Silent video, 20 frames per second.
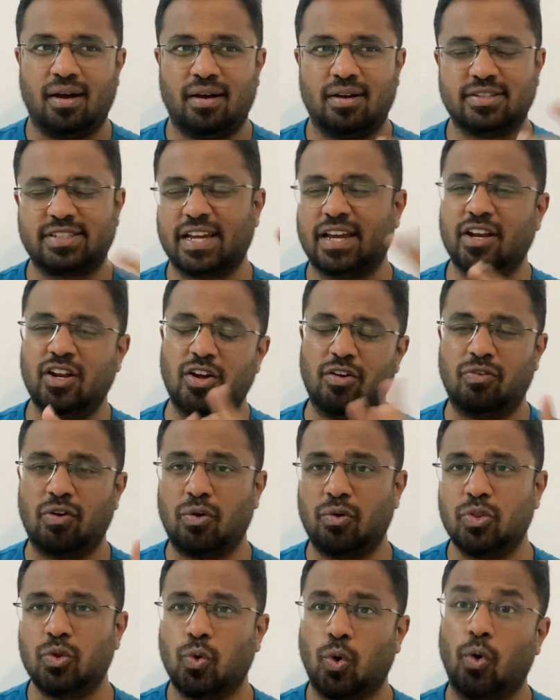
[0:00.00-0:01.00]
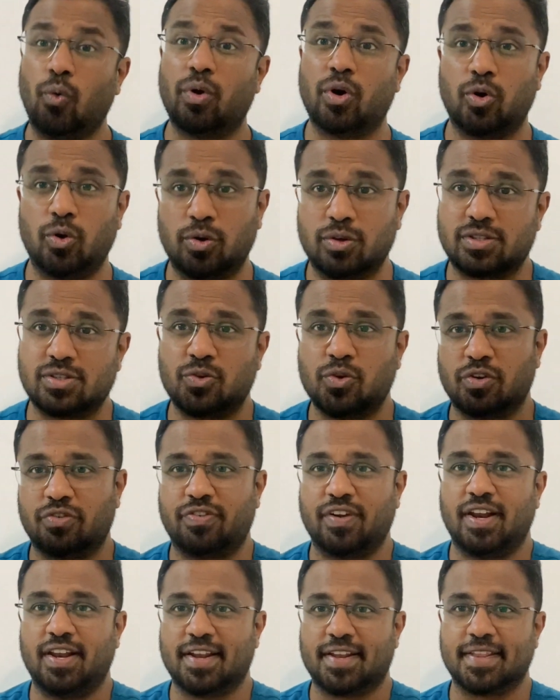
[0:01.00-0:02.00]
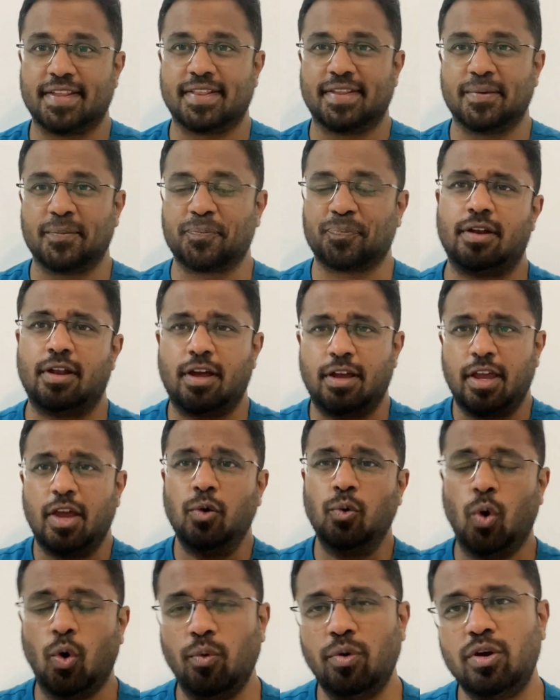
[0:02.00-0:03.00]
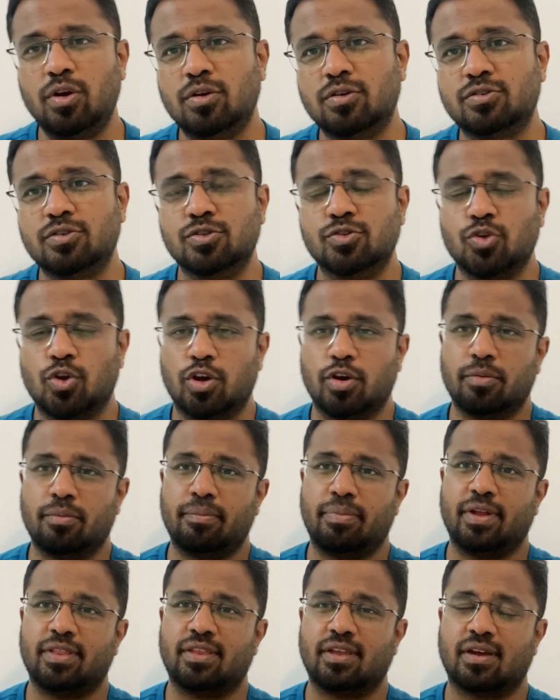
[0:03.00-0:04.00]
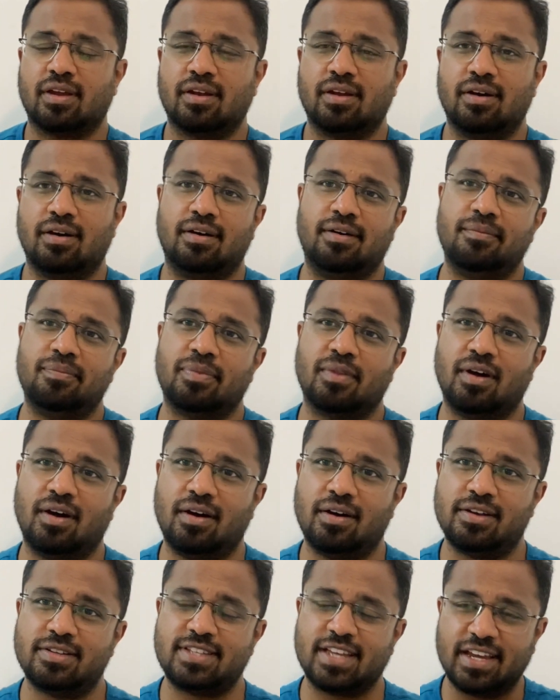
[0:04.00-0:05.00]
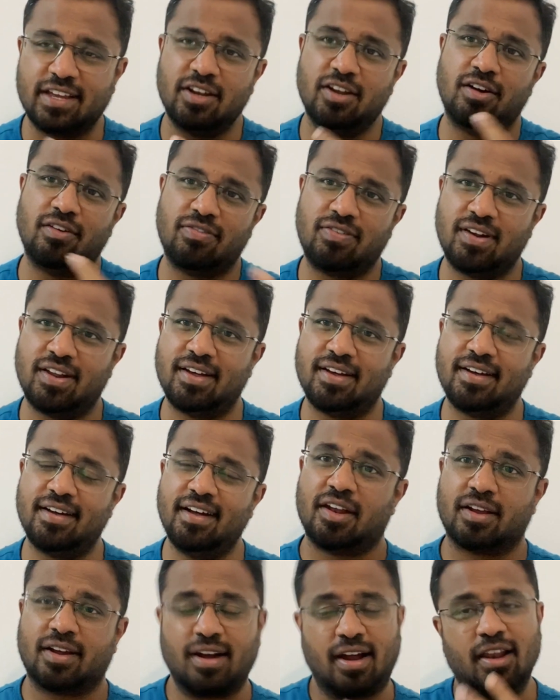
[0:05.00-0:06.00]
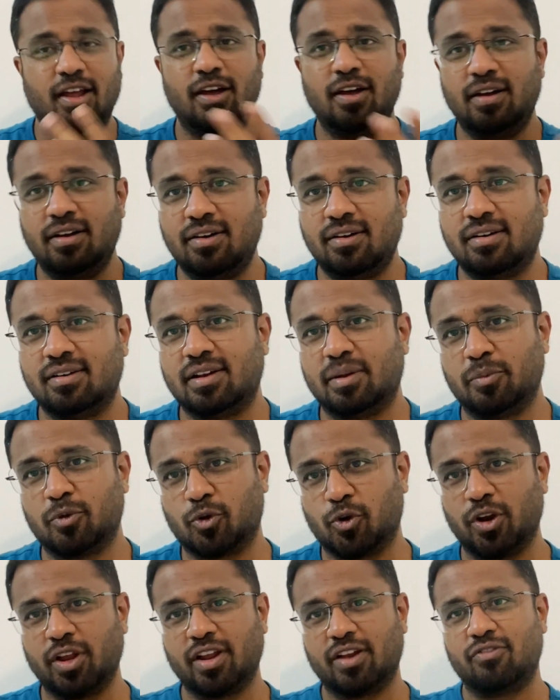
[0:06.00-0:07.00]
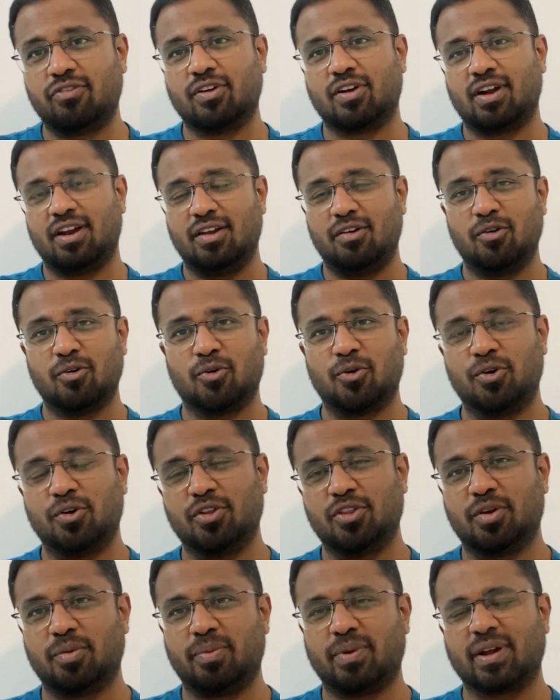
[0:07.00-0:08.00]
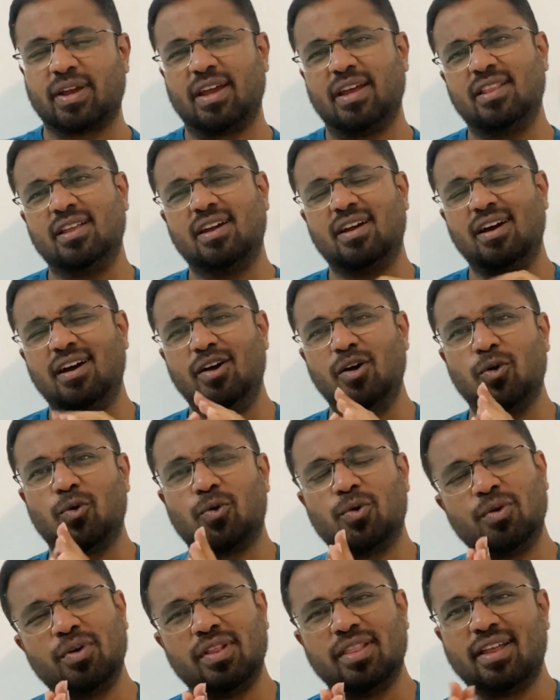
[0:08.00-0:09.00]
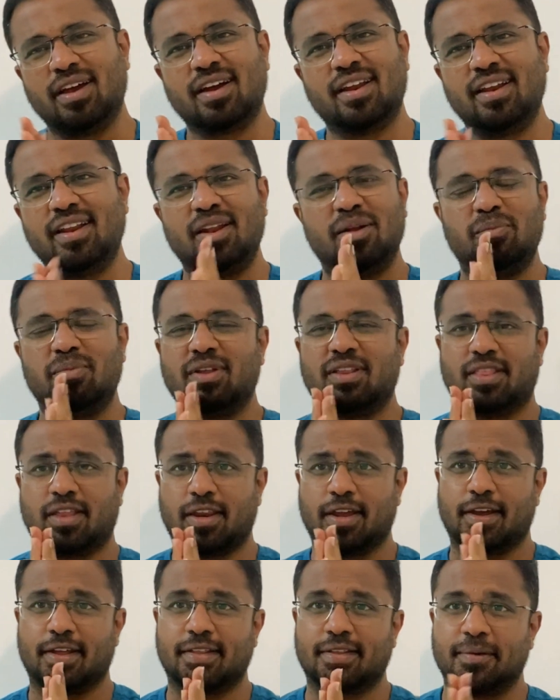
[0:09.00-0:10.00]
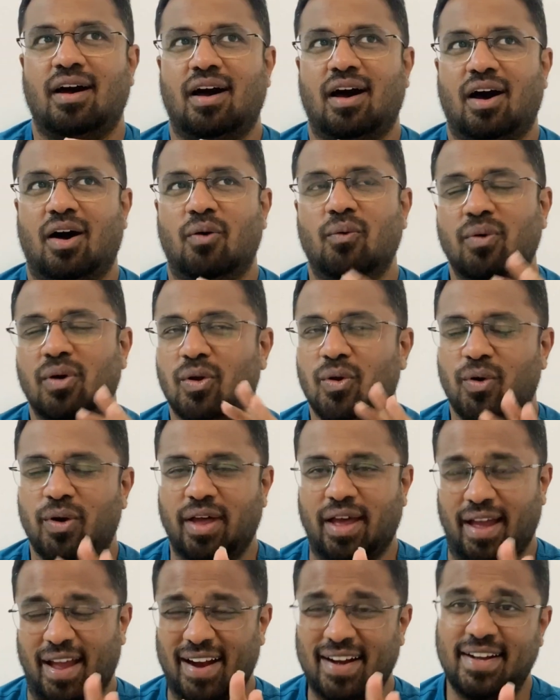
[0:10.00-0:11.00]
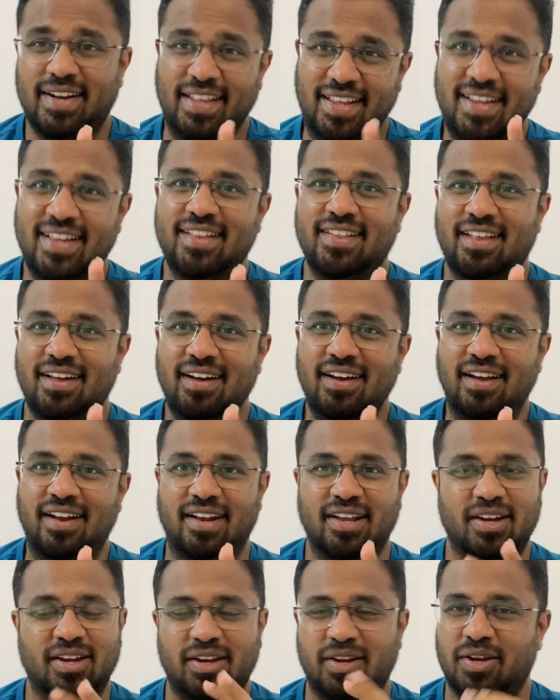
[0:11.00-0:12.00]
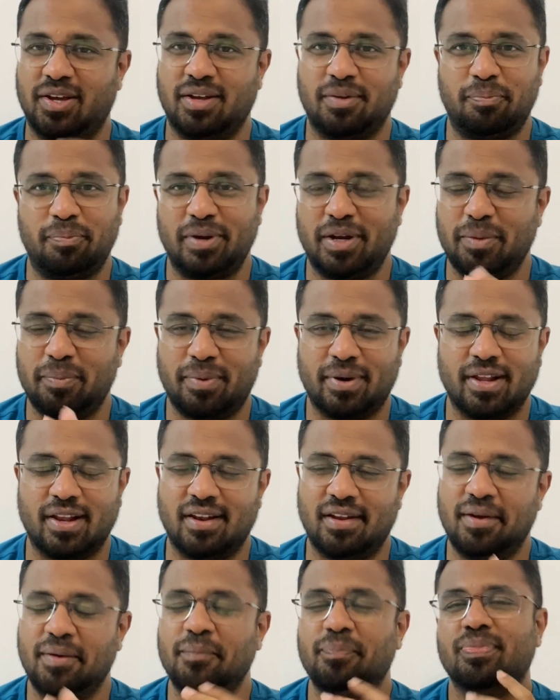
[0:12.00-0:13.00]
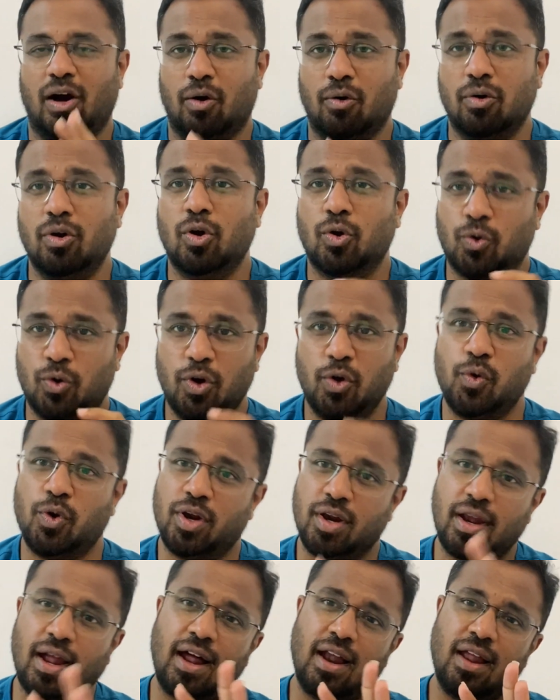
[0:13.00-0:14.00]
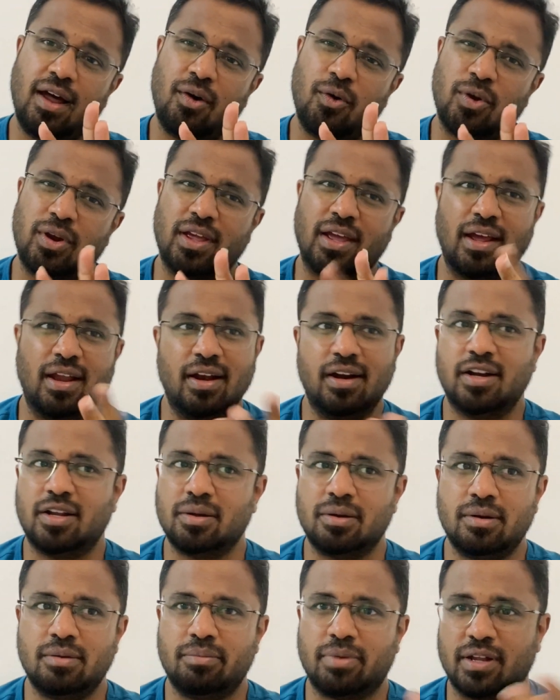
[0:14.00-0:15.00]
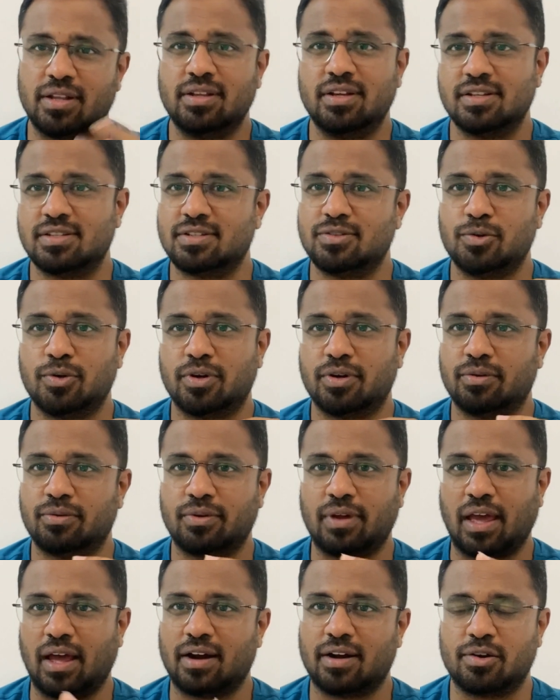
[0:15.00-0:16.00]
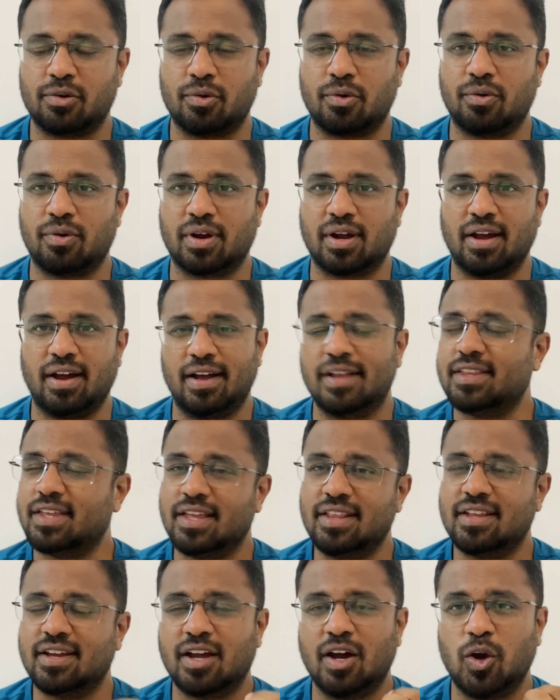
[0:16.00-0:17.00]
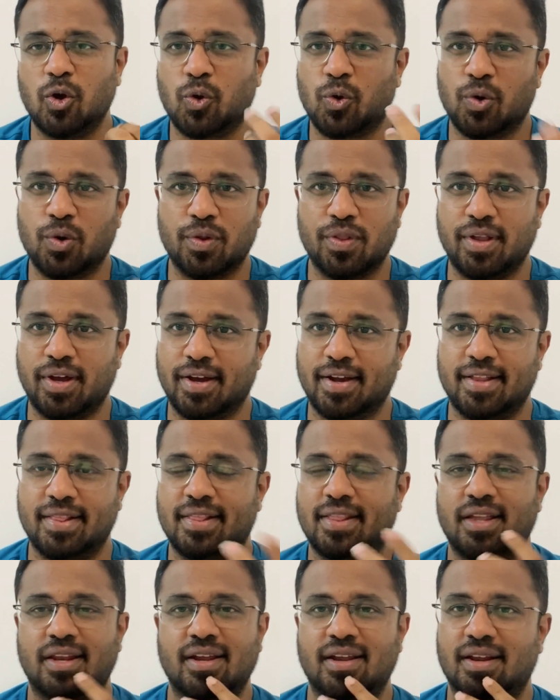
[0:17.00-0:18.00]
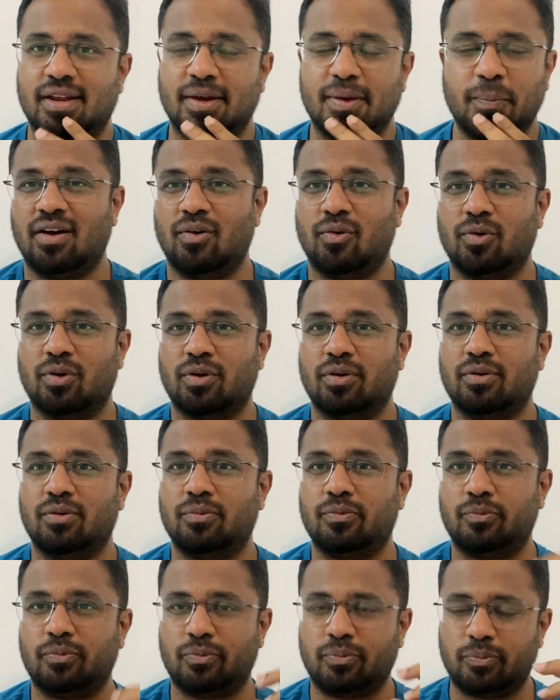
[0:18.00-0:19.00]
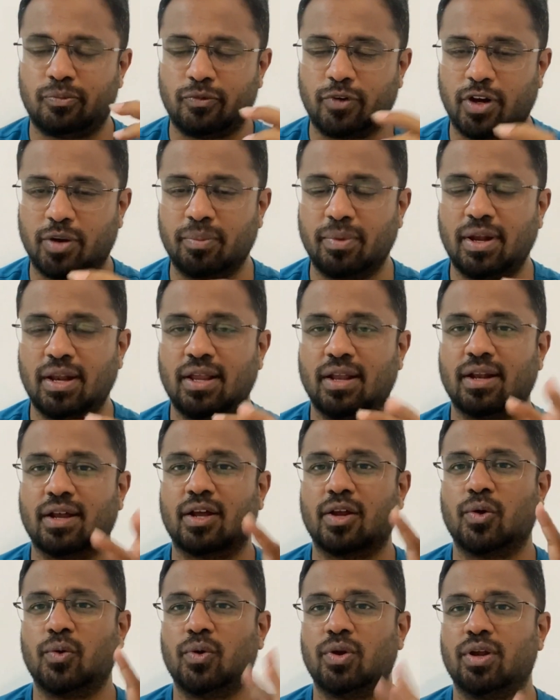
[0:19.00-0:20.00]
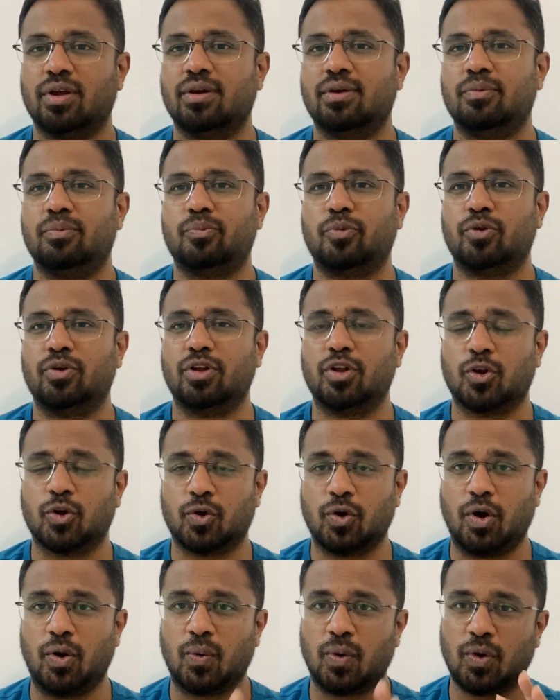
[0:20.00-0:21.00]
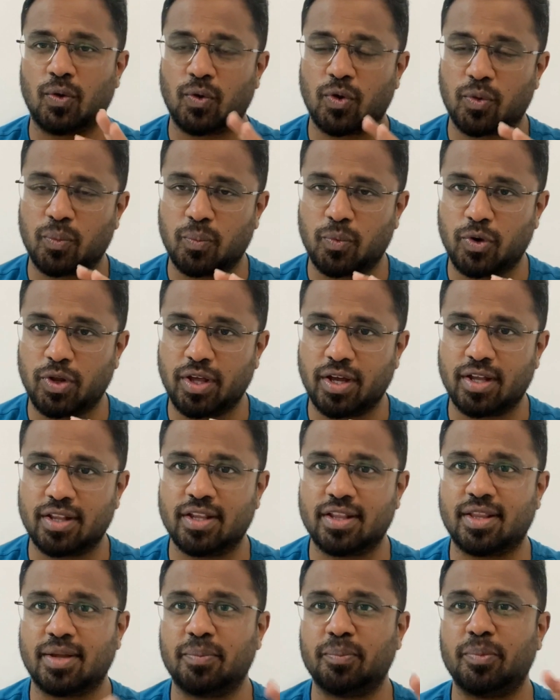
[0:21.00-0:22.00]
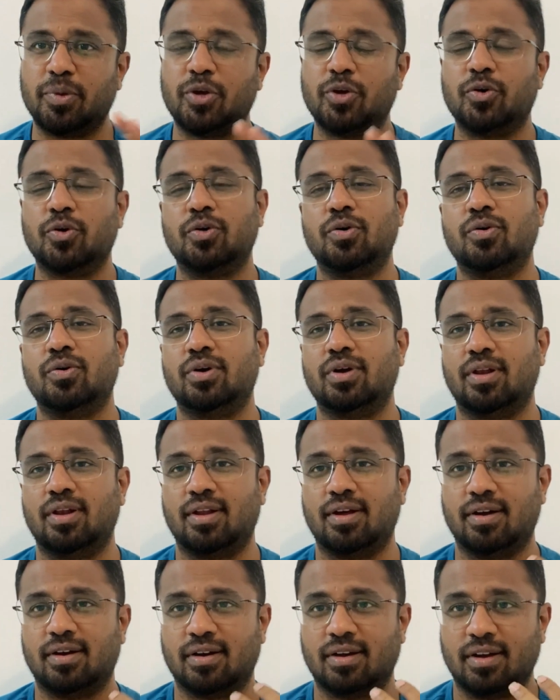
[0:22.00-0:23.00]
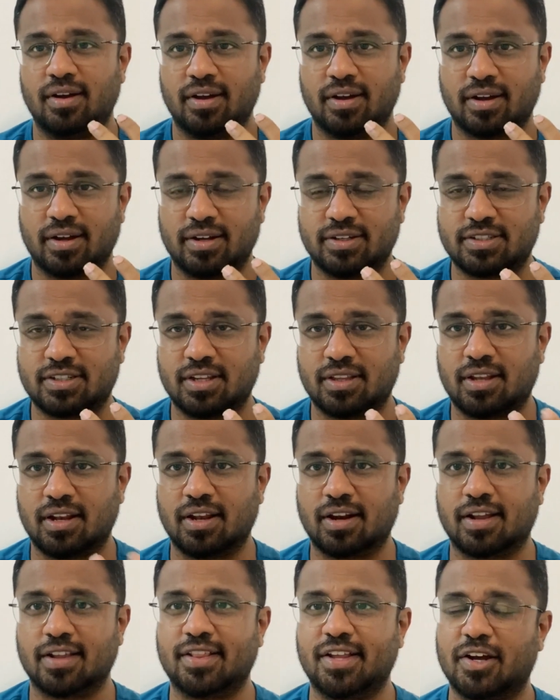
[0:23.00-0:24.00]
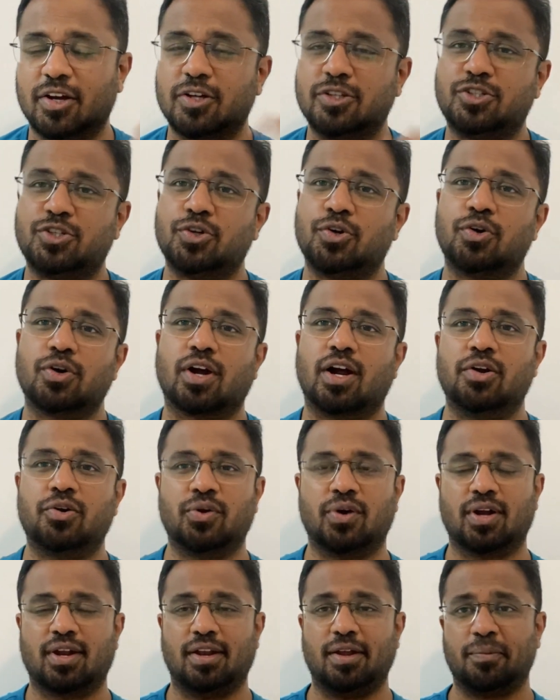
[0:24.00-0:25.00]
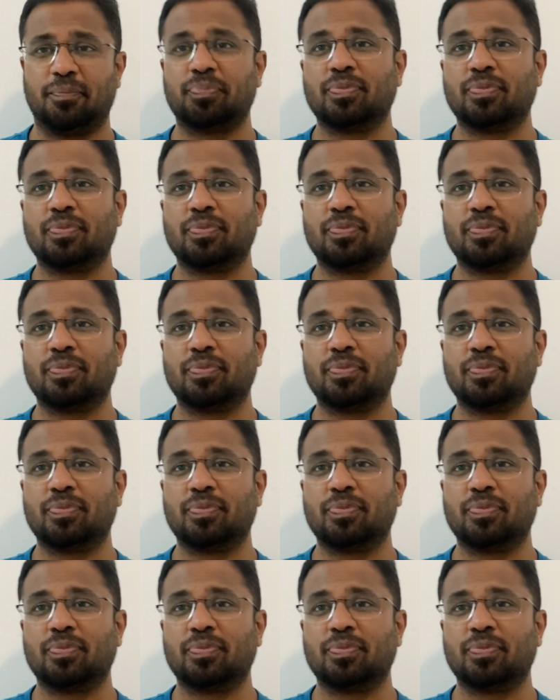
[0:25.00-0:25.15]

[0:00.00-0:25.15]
செகண்ட் ஹாஃபில் வந்து ஓவர் டோஸ்னு ஒரு ஃபீல் இருந்தது நான் ஏன் ஓவர் டோஸ்னு சொல்கிறோம்னு பார்த்தீங்கன்னா செகண்ட் ஹாஃபில் கலா நம்ம கொரியோகிராஃபர் கலாவை கொண்டு வந்திருப்பாங்க எதுக்காக கொண்டு வந்தாங்கன்னு நம்மளுக்கு தெரியாது அவங்களோட ஆக்டிங் தான் எனக்கு பிடிபடலை அவங்க கூட ஒரு நாலா ஒரு ஏழு எட்டு பிரதர்ஸ்னு ஒரு கேரக்டர் வருவாங்க அது எதுக்காக கொண்டு வந்தாங்கன்னு தெரியல ஒரு வறுமையில் இருக்கிற ஒரு பொண்ணு இருக்கும் அவங்களுக்கு ஒரு முடியாத தம்பியோ இல்லை கஷ்டத்தில் இருக்க தங்கச்சியோ காட்டுவாங்கள்ல